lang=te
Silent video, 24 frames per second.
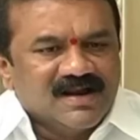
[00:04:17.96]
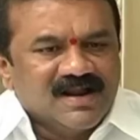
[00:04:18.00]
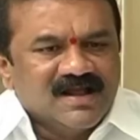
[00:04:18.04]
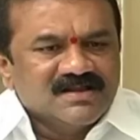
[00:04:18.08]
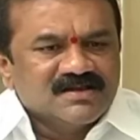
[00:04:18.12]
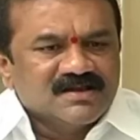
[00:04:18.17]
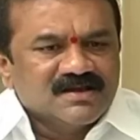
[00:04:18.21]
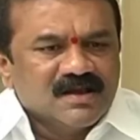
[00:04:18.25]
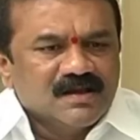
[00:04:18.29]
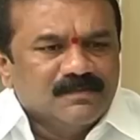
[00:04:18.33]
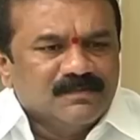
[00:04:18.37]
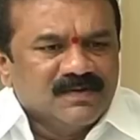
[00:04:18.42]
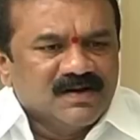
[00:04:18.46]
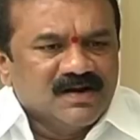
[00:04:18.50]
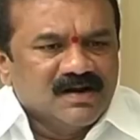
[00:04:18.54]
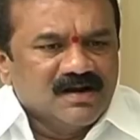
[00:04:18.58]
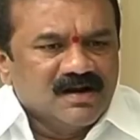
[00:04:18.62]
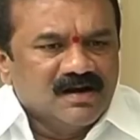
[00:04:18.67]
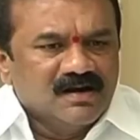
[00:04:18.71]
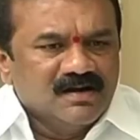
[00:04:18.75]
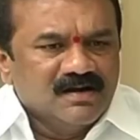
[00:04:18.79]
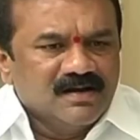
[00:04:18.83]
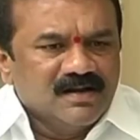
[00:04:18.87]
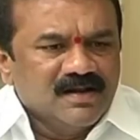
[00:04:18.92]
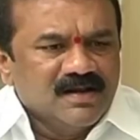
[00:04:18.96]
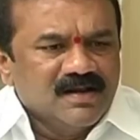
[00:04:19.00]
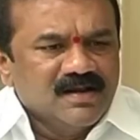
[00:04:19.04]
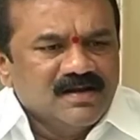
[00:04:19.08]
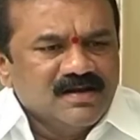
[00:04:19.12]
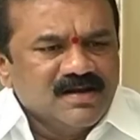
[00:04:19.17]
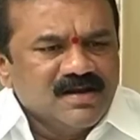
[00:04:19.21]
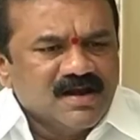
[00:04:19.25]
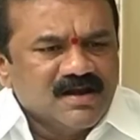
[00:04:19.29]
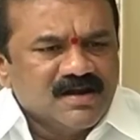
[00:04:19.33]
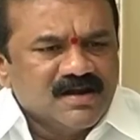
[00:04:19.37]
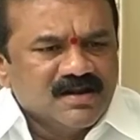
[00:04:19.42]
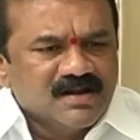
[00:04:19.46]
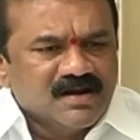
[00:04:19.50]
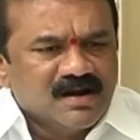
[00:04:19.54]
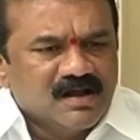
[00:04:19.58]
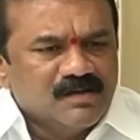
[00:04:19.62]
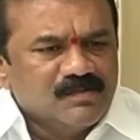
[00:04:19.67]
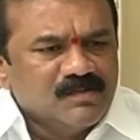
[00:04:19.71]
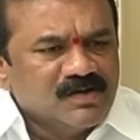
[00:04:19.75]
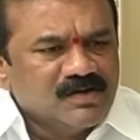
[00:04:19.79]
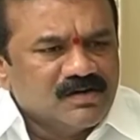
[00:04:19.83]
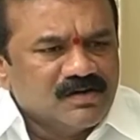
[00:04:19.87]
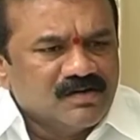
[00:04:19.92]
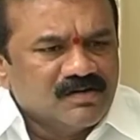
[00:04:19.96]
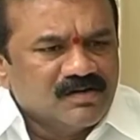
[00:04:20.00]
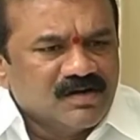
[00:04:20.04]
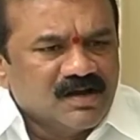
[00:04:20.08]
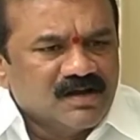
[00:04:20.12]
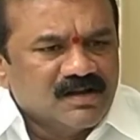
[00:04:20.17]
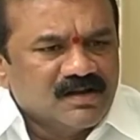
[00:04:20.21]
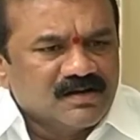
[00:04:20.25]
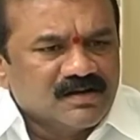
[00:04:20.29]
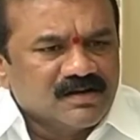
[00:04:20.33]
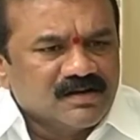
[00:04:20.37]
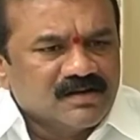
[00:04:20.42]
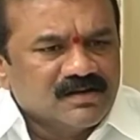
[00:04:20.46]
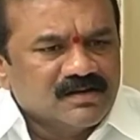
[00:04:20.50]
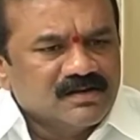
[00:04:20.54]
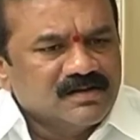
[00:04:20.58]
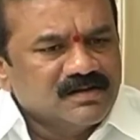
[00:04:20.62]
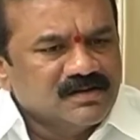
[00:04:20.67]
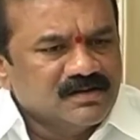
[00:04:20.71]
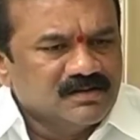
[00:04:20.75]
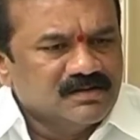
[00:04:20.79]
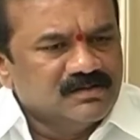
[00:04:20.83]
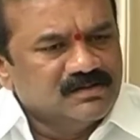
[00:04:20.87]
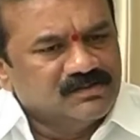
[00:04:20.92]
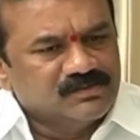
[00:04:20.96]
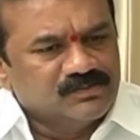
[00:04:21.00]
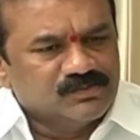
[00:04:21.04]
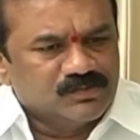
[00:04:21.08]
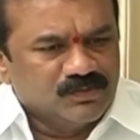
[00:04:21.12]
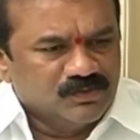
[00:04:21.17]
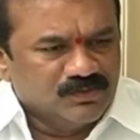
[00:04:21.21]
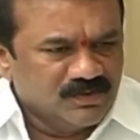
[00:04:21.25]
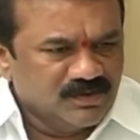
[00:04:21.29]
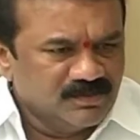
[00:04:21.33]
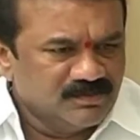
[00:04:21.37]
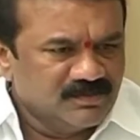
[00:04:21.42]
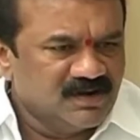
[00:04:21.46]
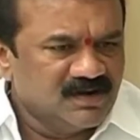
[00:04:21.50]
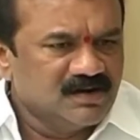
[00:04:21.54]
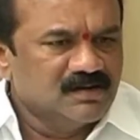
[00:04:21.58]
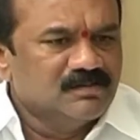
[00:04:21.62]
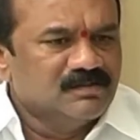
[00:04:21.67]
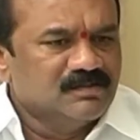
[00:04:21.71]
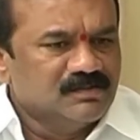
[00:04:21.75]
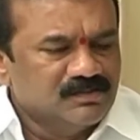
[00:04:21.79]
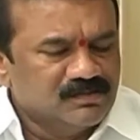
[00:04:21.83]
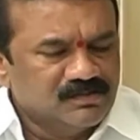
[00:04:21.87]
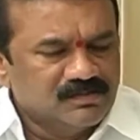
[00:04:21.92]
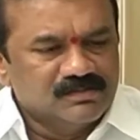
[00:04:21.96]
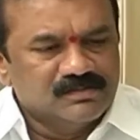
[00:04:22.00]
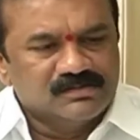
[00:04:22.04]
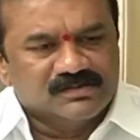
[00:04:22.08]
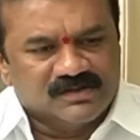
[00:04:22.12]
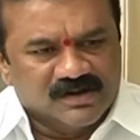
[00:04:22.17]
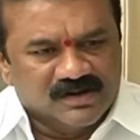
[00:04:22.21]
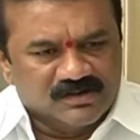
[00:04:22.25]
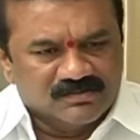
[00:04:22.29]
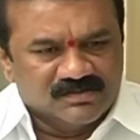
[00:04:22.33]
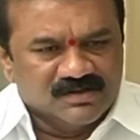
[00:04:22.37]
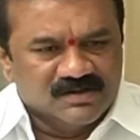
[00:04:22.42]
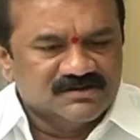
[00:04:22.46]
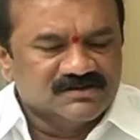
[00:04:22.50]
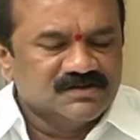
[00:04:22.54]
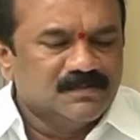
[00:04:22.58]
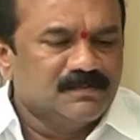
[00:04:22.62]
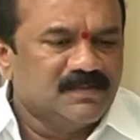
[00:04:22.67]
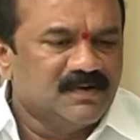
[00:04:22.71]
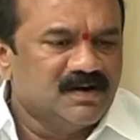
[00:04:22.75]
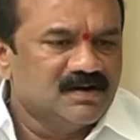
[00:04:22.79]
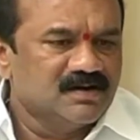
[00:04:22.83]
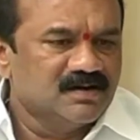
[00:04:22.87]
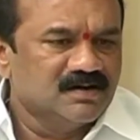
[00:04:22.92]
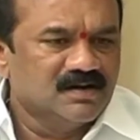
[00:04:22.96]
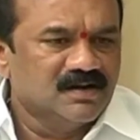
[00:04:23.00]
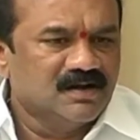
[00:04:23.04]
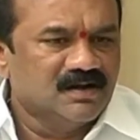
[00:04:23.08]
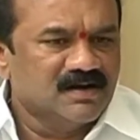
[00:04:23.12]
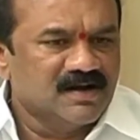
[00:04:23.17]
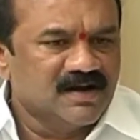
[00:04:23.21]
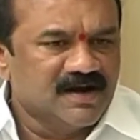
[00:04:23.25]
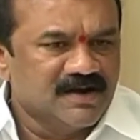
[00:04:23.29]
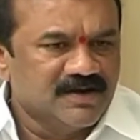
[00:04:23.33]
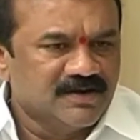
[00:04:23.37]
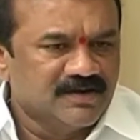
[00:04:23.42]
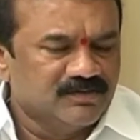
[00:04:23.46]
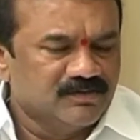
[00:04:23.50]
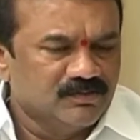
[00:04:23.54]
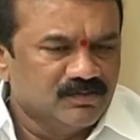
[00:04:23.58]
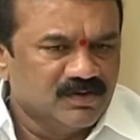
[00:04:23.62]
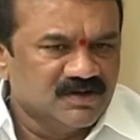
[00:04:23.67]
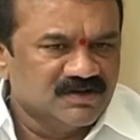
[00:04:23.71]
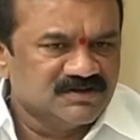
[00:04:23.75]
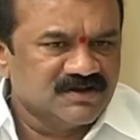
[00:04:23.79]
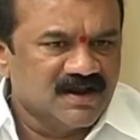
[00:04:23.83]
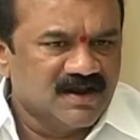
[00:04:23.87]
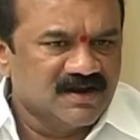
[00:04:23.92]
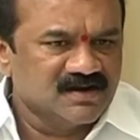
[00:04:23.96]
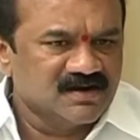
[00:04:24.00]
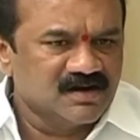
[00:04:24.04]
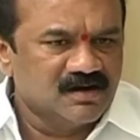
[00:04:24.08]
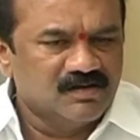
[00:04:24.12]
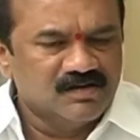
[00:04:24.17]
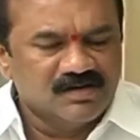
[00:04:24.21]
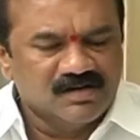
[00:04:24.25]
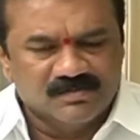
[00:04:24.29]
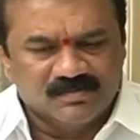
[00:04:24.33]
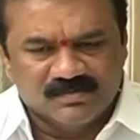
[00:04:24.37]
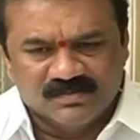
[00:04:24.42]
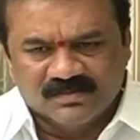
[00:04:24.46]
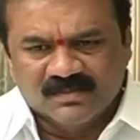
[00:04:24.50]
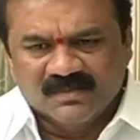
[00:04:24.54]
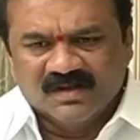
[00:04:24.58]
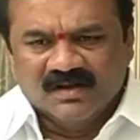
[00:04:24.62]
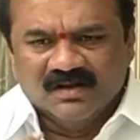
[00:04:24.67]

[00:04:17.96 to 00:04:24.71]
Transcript: రాజకీయ పరంగా అంటే ఎన్టీ రామారావు గారితో మనము తెలుగుదేశం పార్టీలో నైంటీ టూలో జాయిన్ కావడం